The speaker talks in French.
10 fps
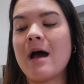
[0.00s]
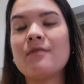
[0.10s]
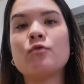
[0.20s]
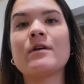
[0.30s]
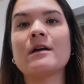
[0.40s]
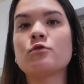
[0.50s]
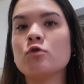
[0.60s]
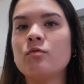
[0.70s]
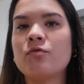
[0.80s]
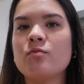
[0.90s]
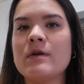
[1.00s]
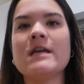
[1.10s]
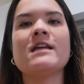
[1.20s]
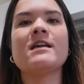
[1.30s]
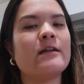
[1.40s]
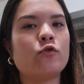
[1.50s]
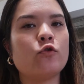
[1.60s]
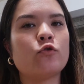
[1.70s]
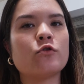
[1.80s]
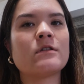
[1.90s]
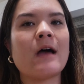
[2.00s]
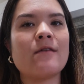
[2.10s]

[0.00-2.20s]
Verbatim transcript: avocat saumon fumé et deux toasts